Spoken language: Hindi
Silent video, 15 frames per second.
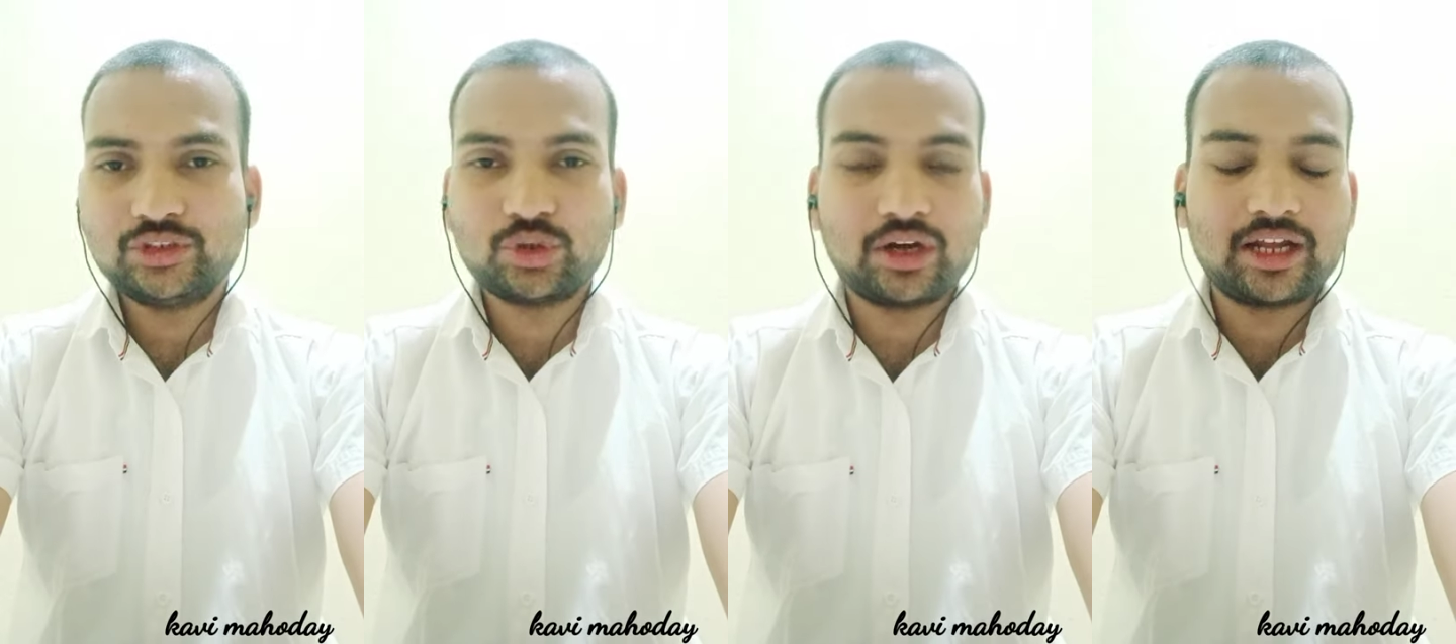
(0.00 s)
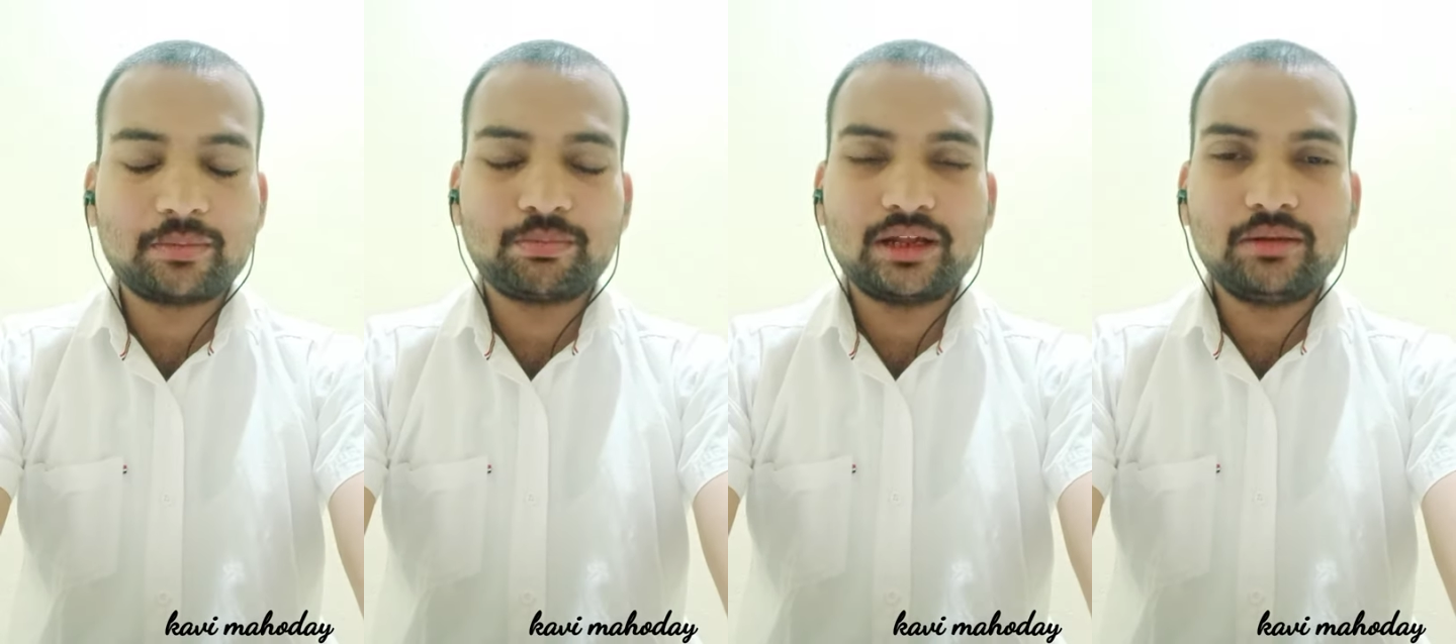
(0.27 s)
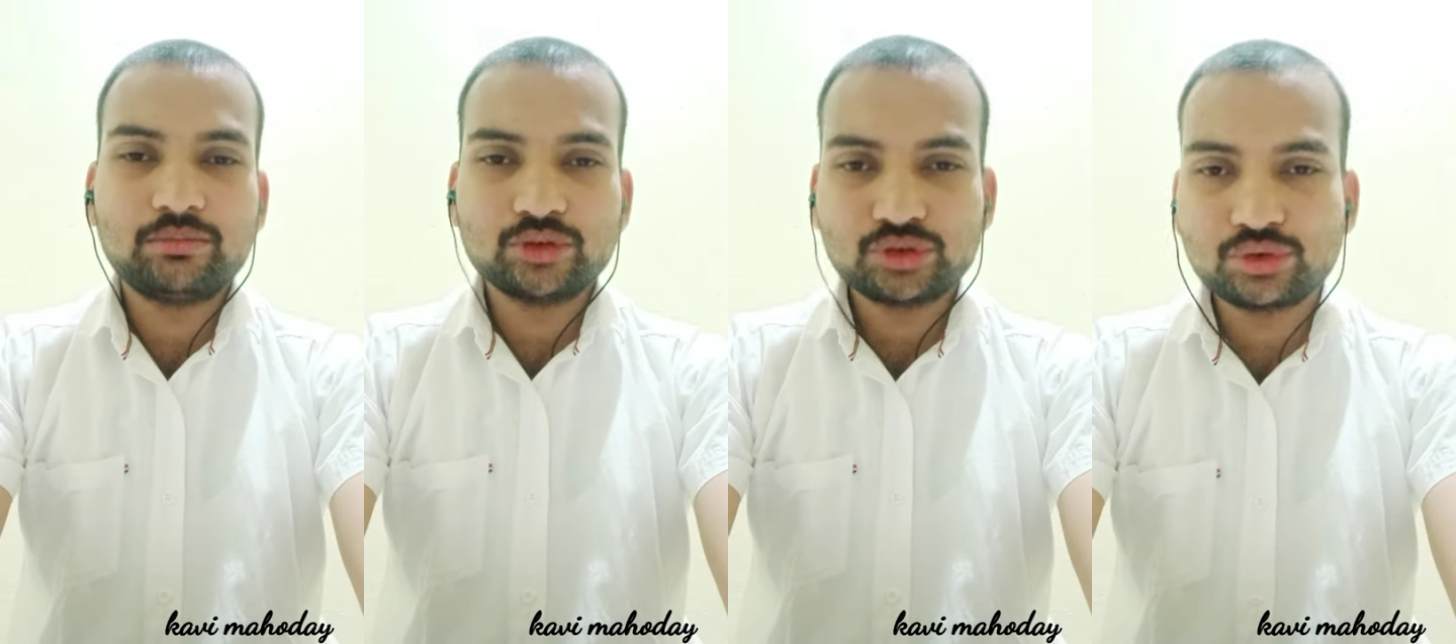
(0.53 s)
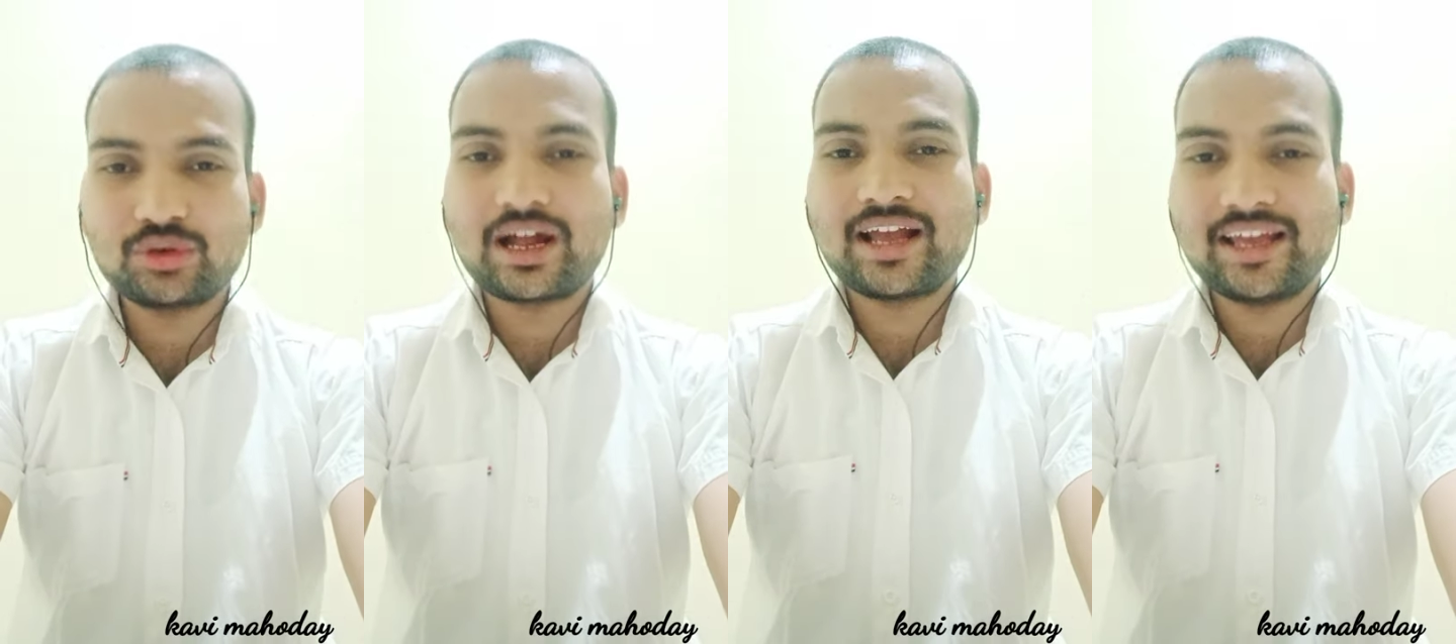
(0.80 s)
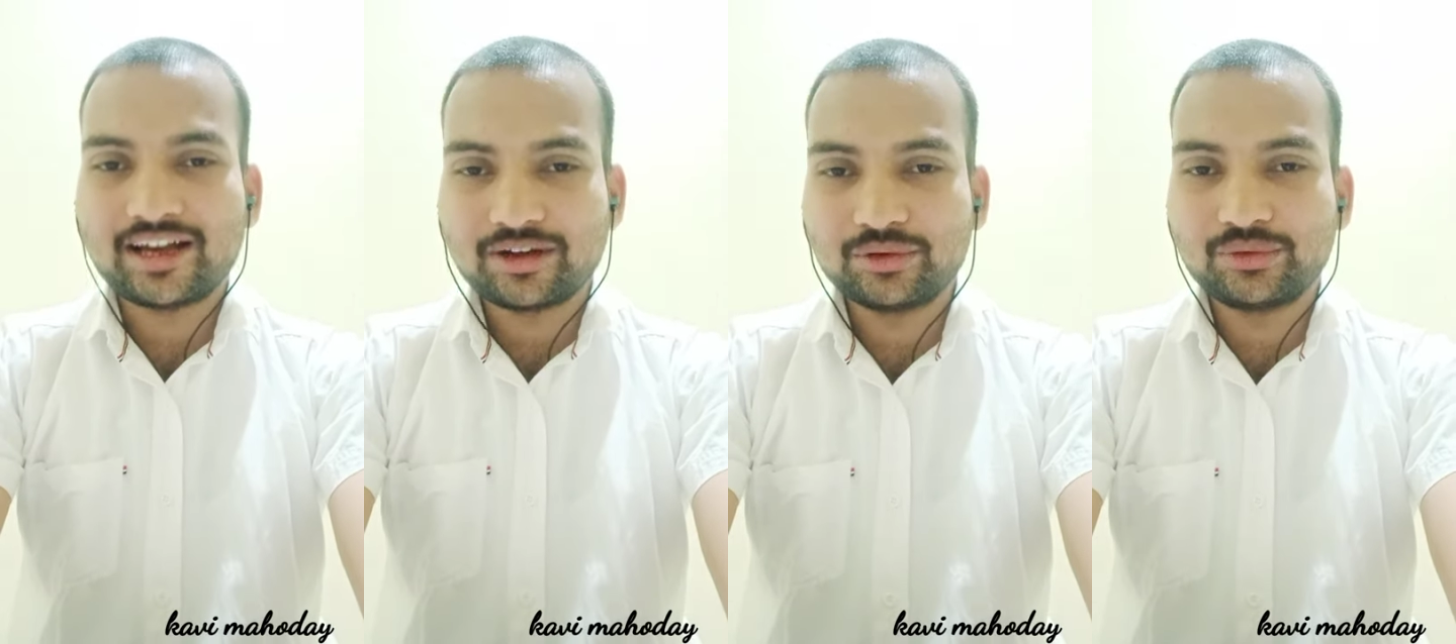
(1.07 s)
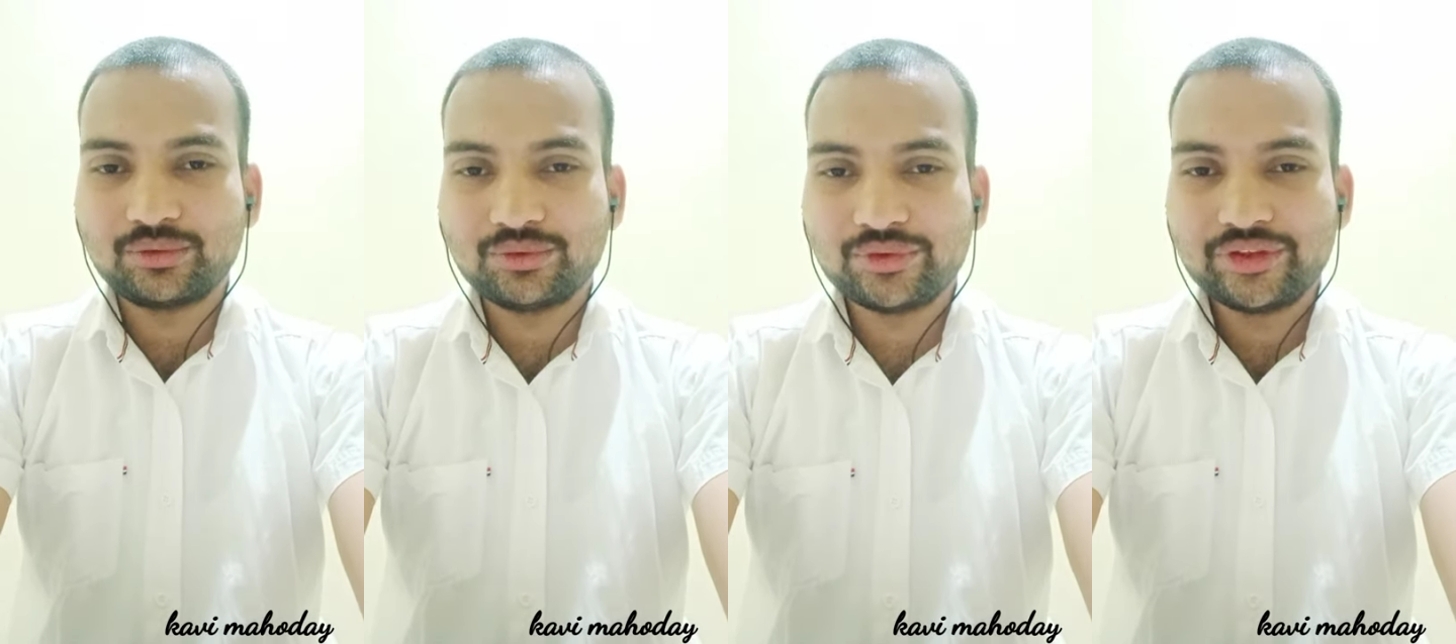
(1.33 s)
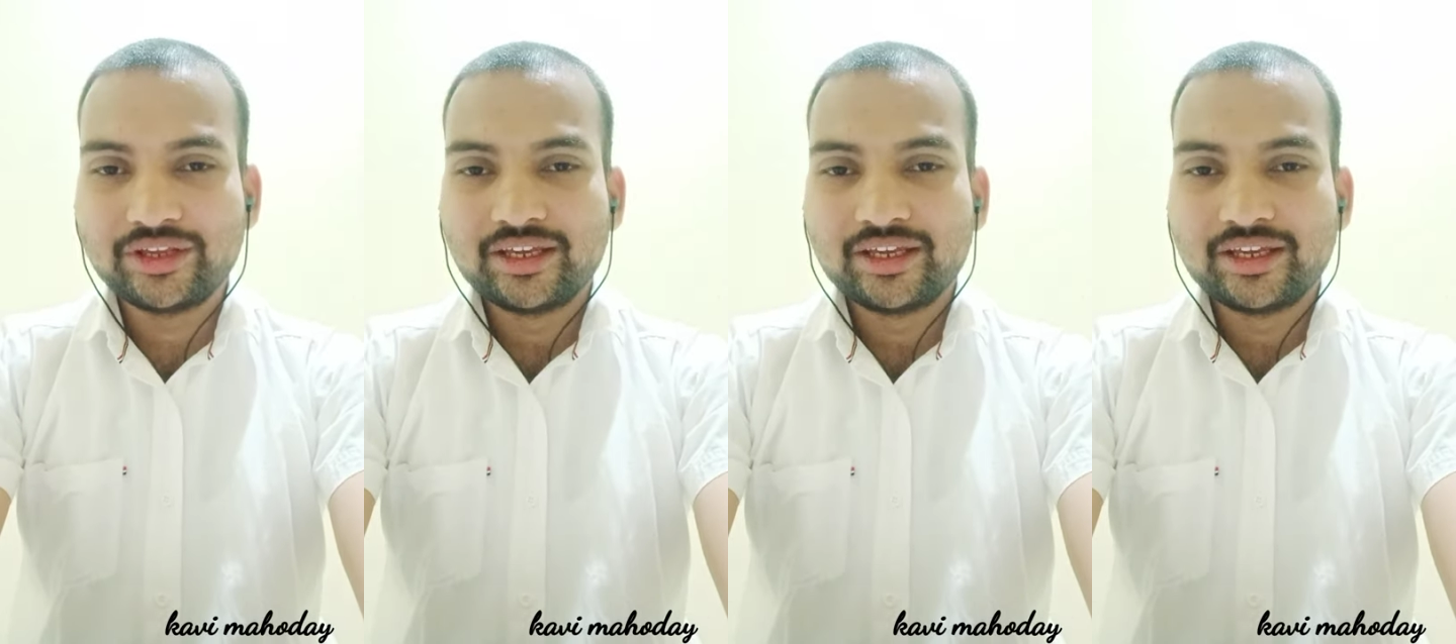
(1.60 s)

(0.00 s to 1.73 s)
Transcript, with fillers: जो हर पल मुस्कुराया हो